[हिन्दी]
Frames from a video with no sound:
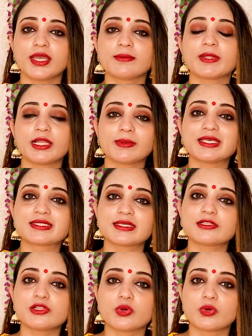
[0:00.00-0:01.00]
है मतलब किस
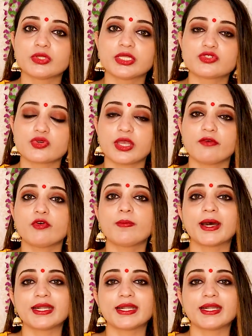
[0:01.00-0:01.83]
किस लोगों ने जो है वो